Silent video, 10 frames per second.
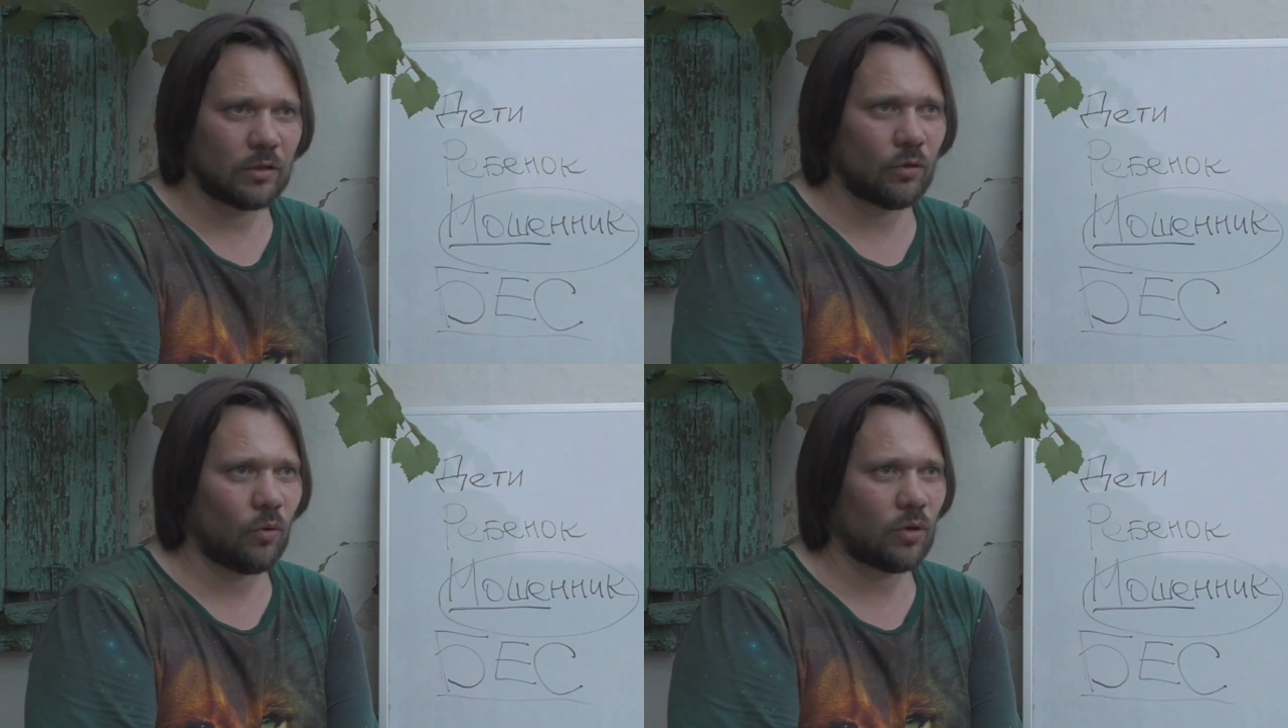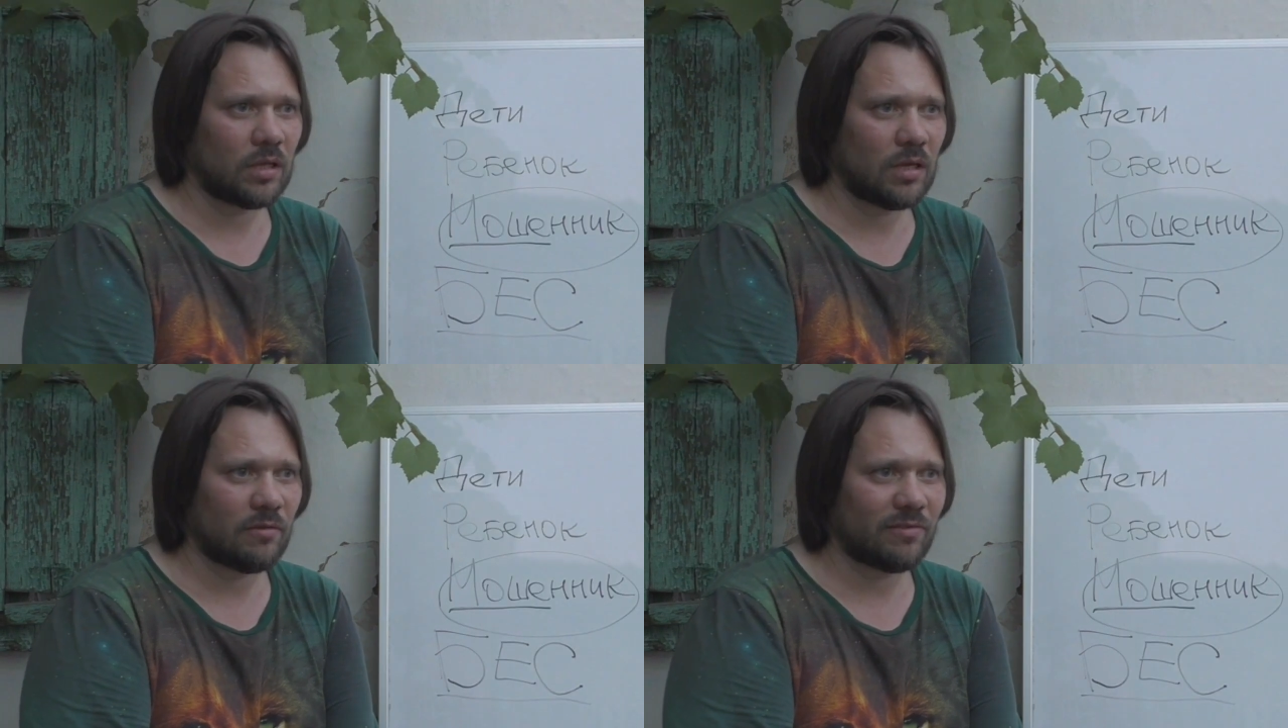Но
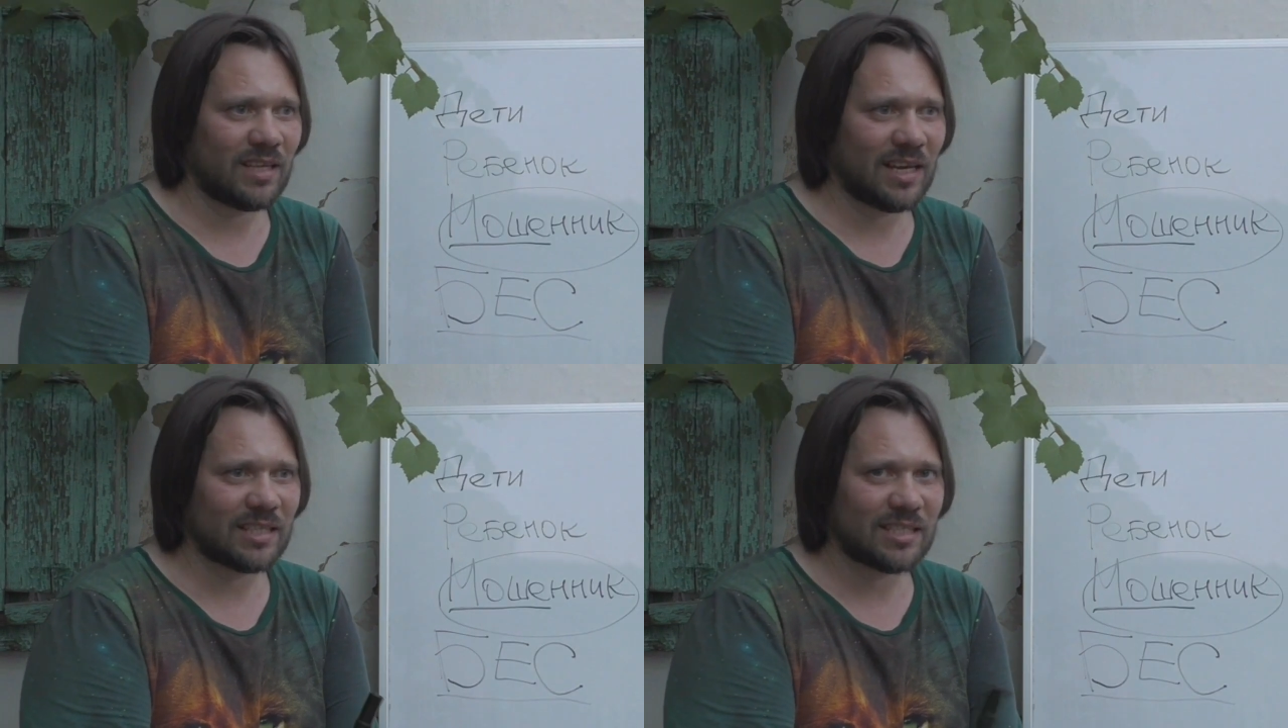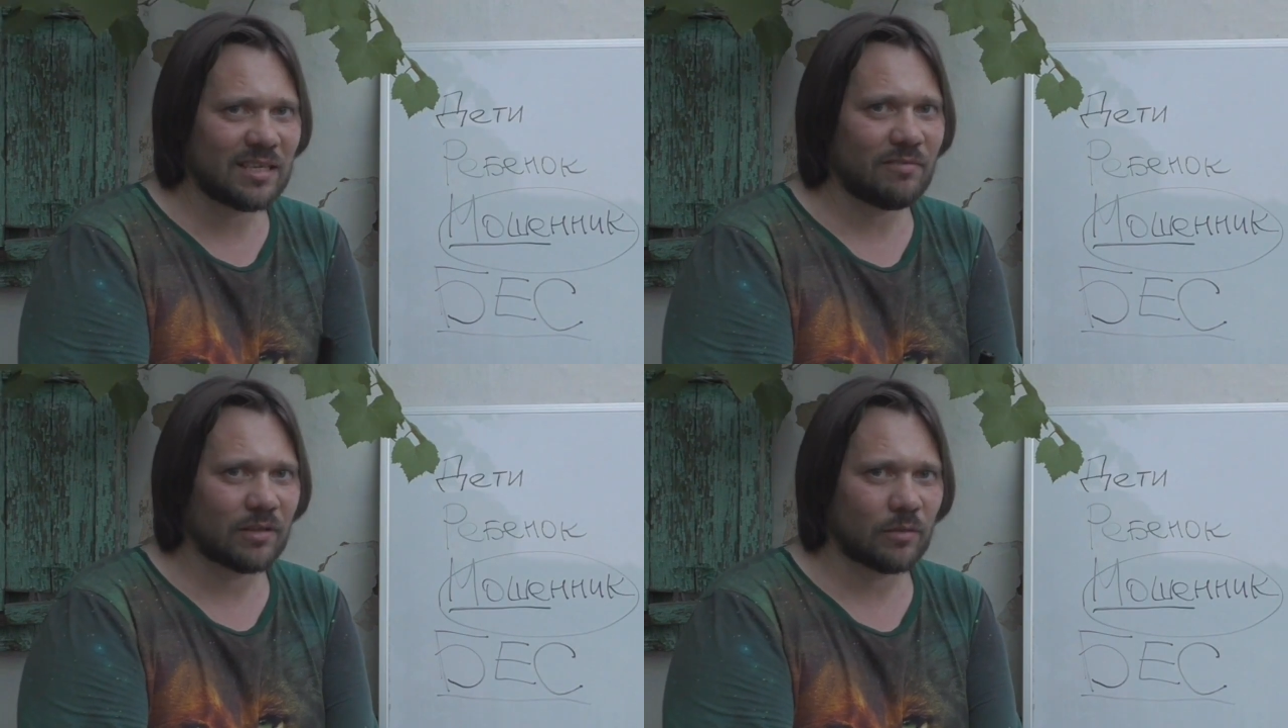не в
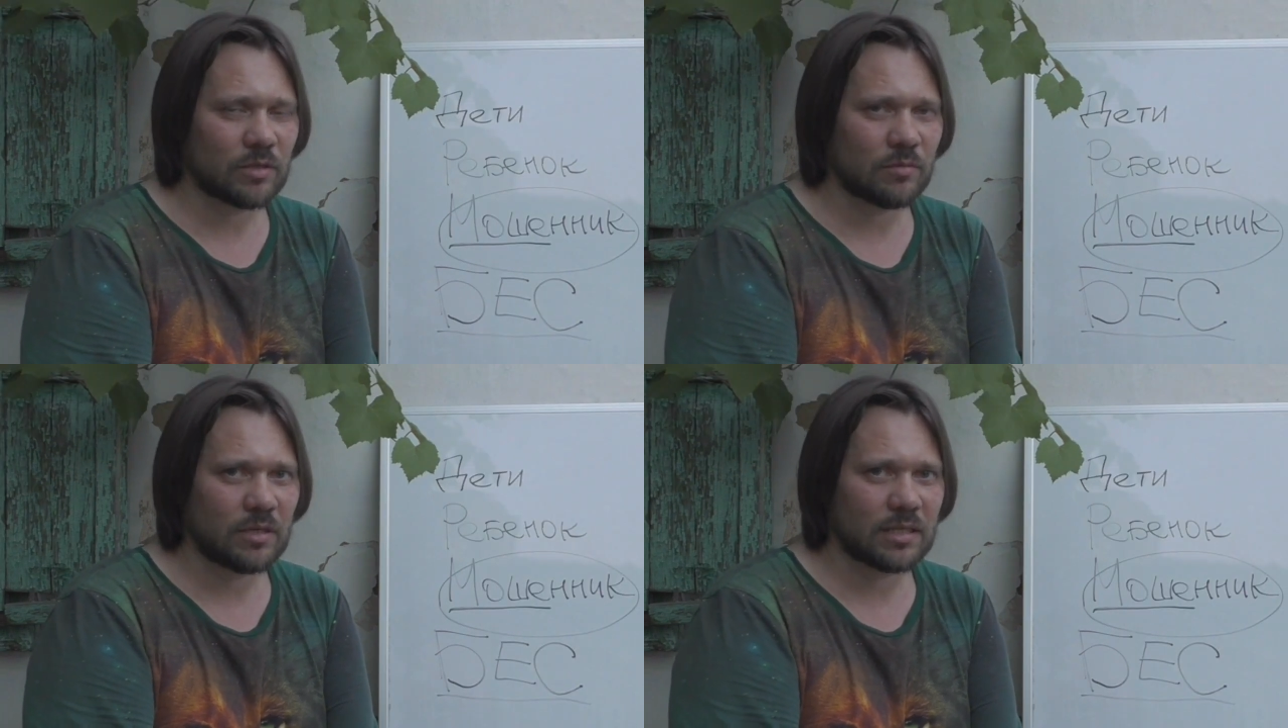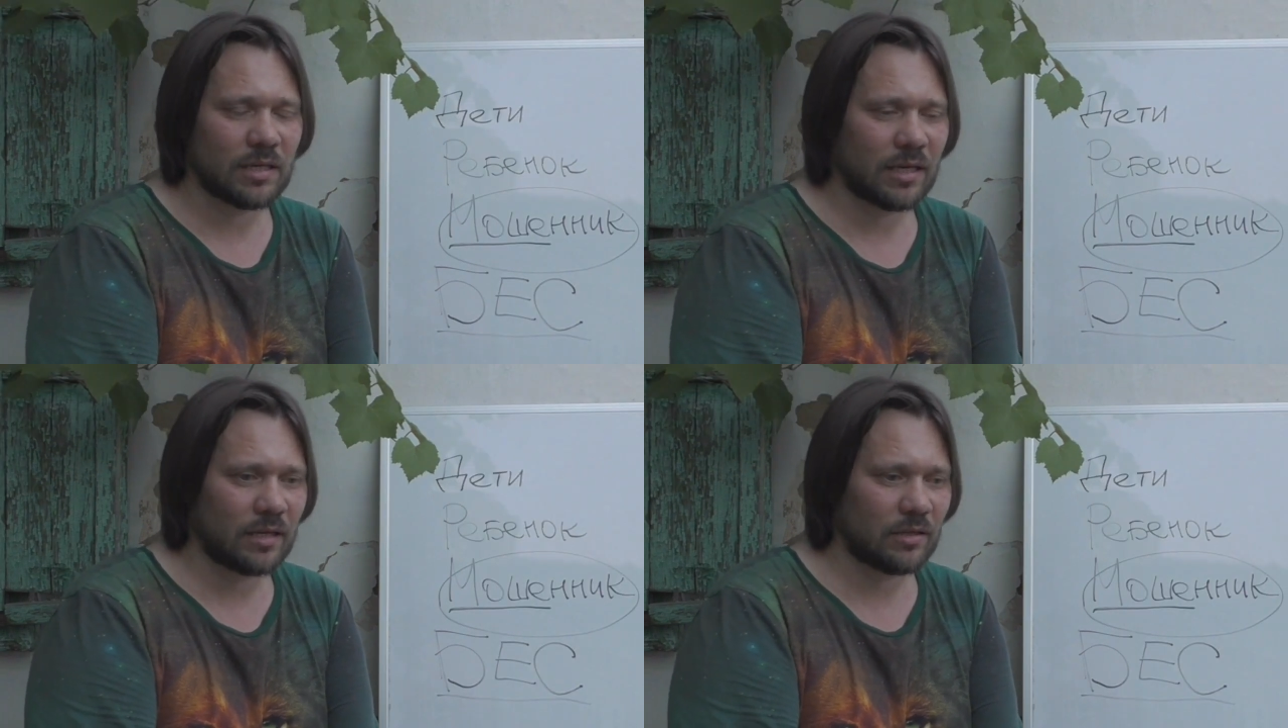негативном
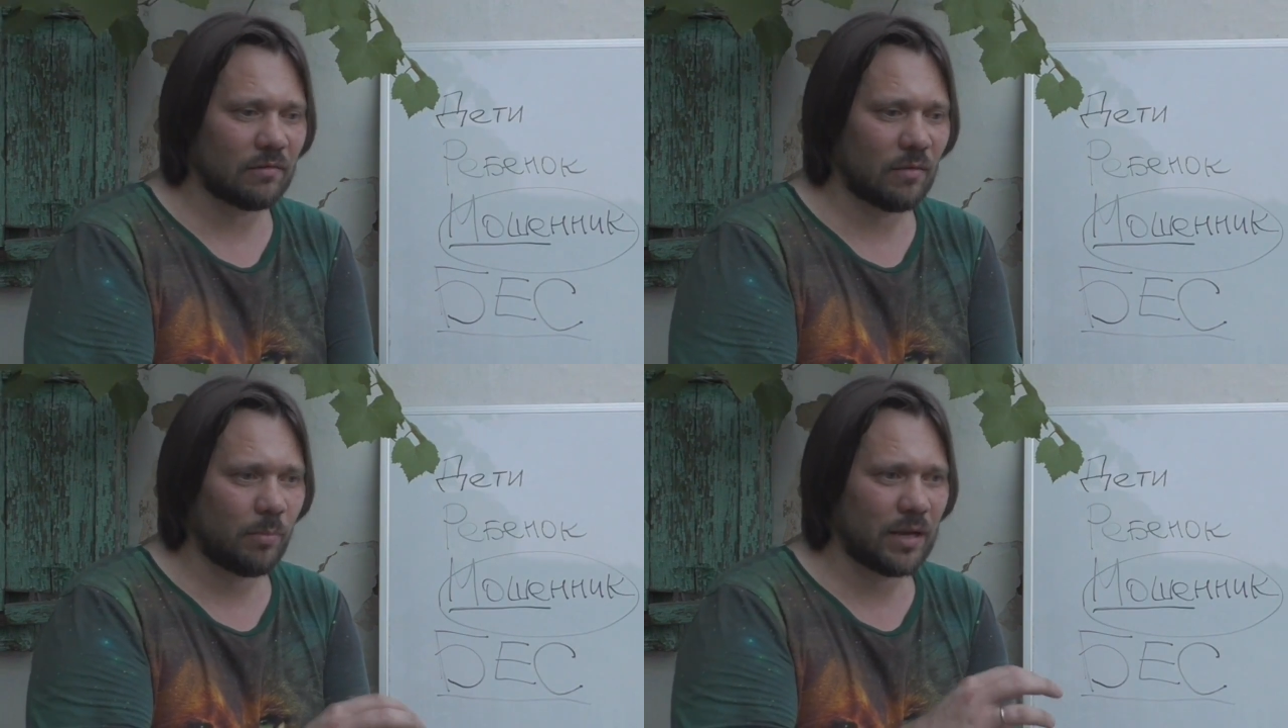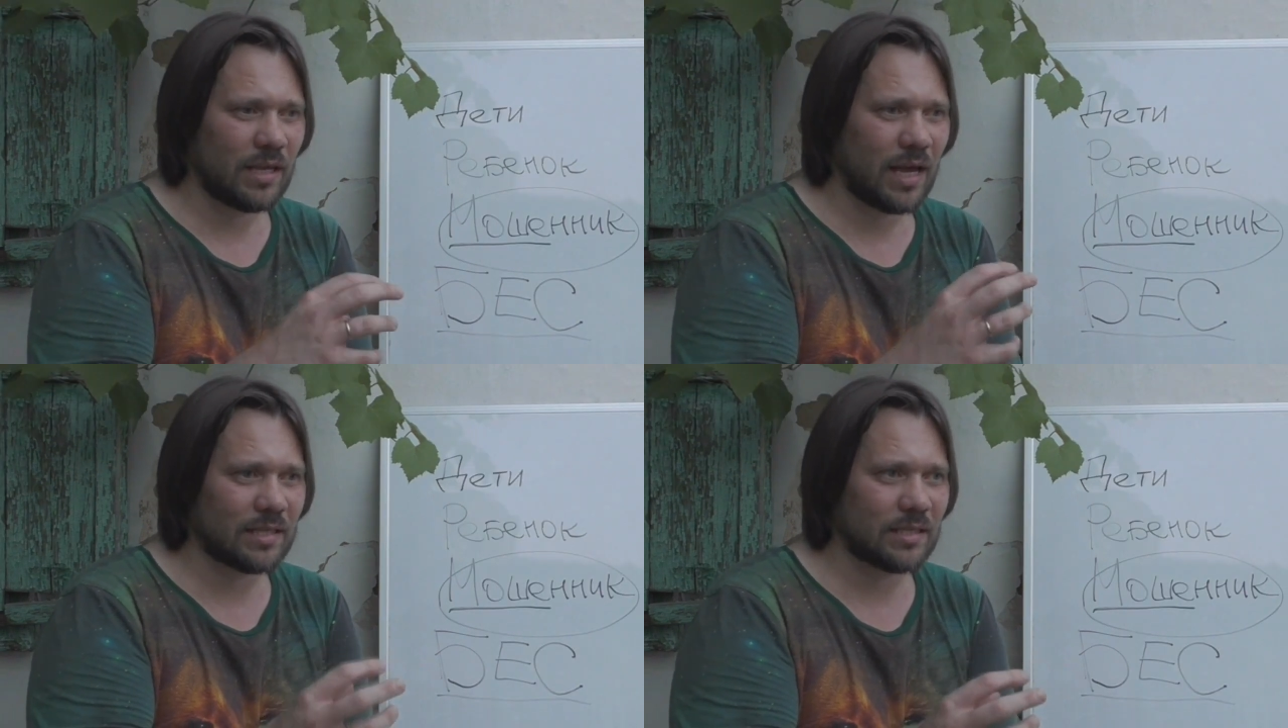смысле этого
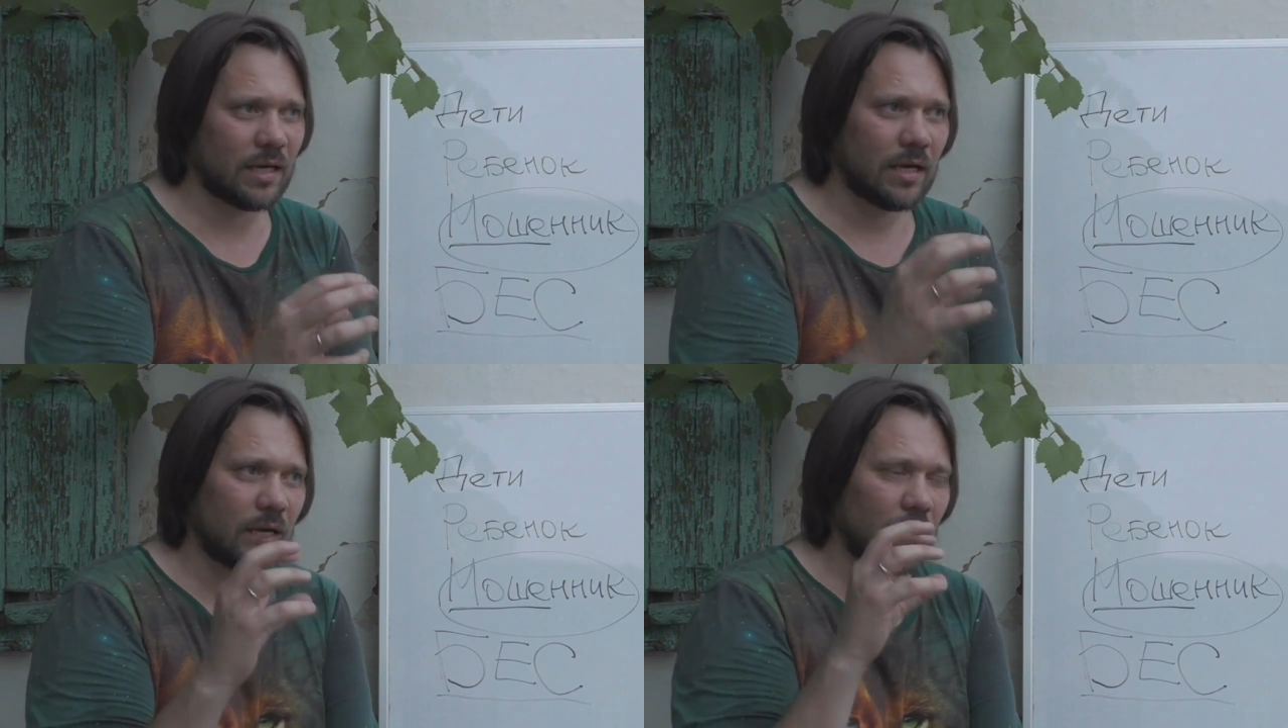понятия,